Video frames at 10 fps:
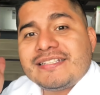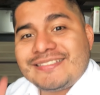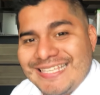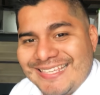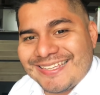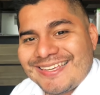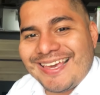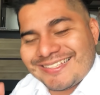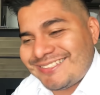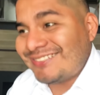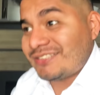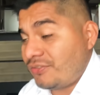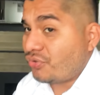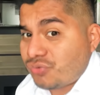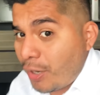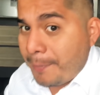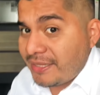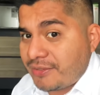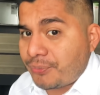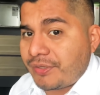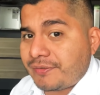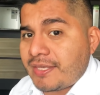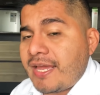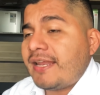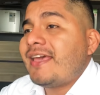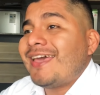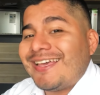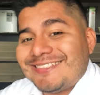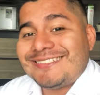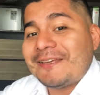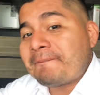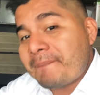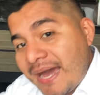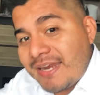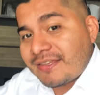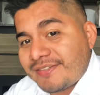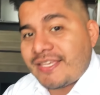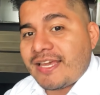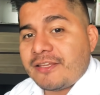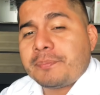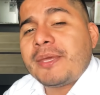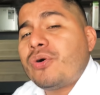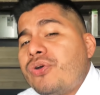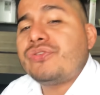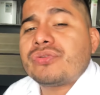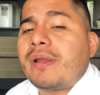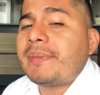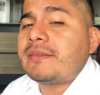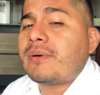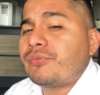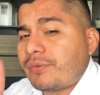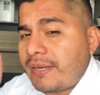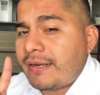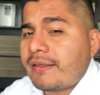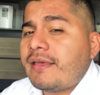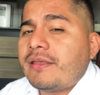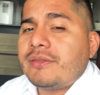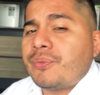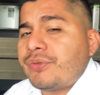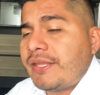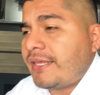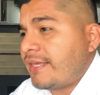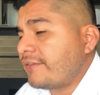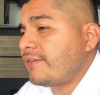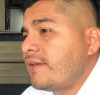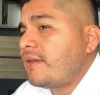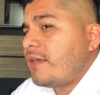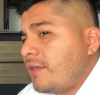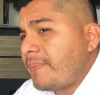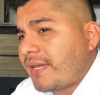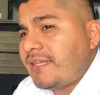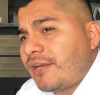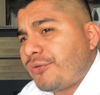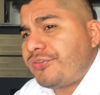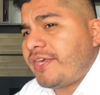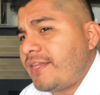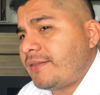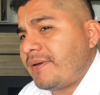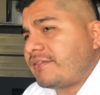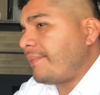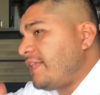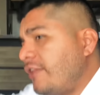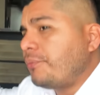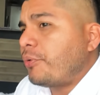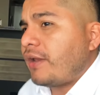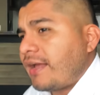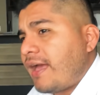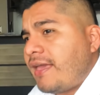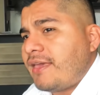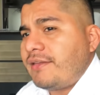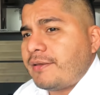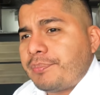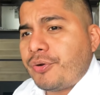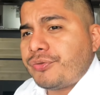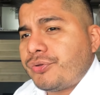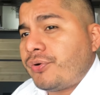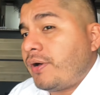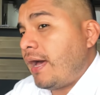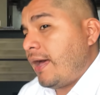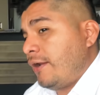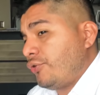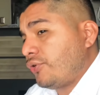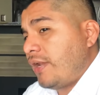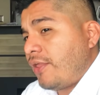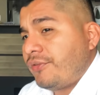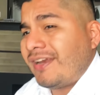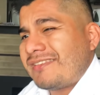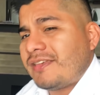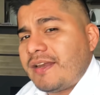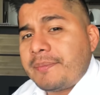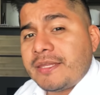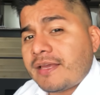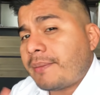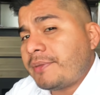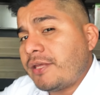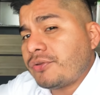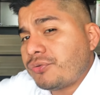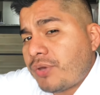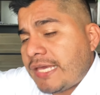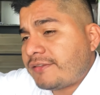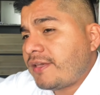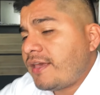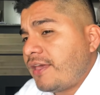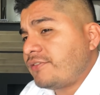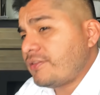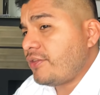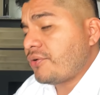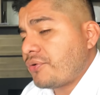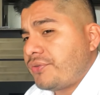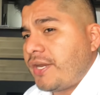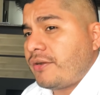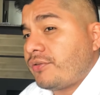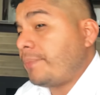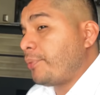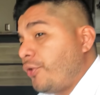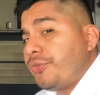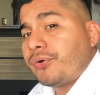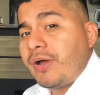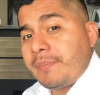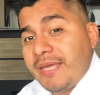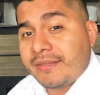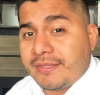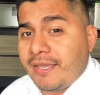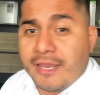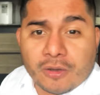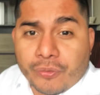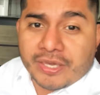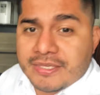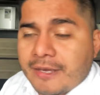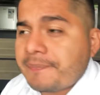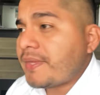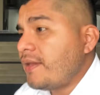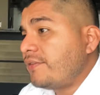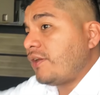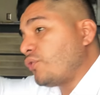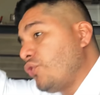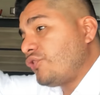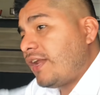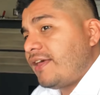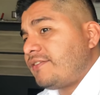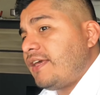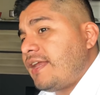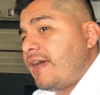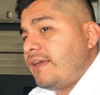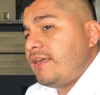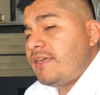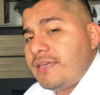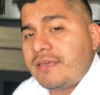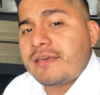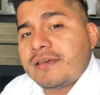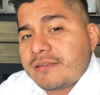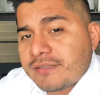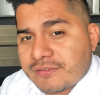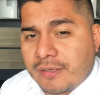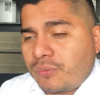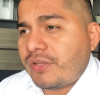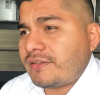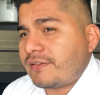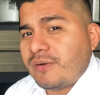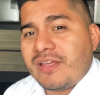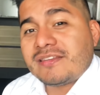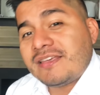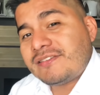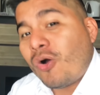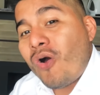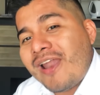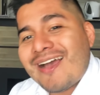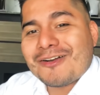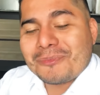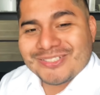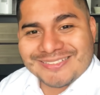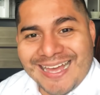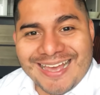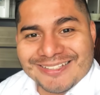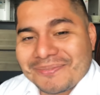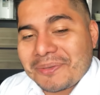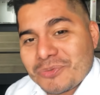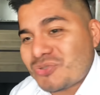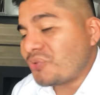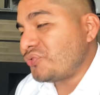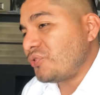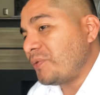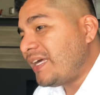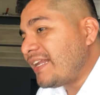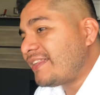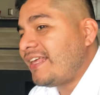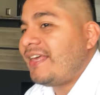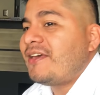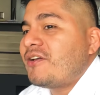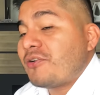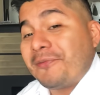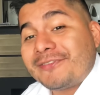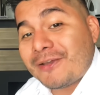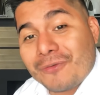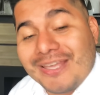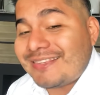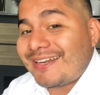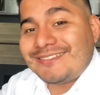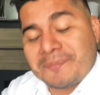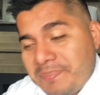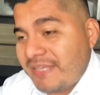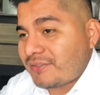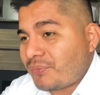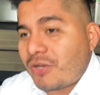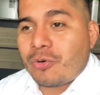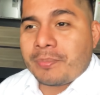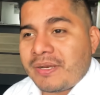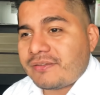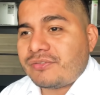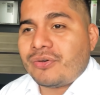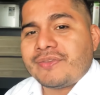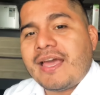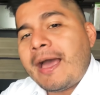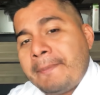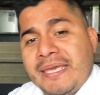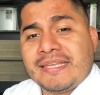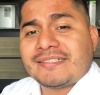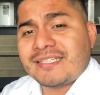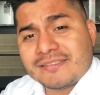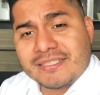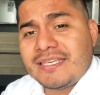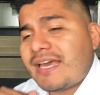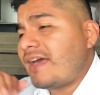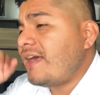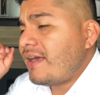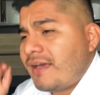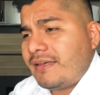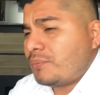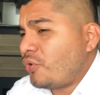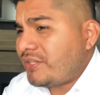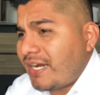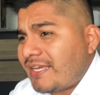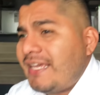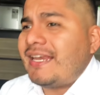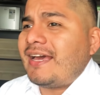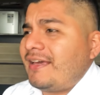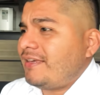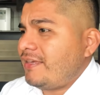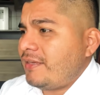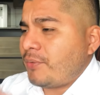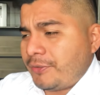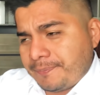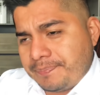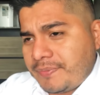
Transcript: Sí, existe. No solamente una señal, existen varias señales, pero hoy solamente vamos a hablar de una de ellas. Imagina lo siguiente, vas caminando por la calle y de pronto al otro lado de la acera viene caminando tu ex en sentido contrario. De pronto al verte él o ella se cruza la acera y te saluda, te saluda, te dice, hola, ¿cómo estás? Me da mucho gusto verte, ¿cómo te encuentras? Y empieza una conversación amena, sencilla, muy tranquila y bueno,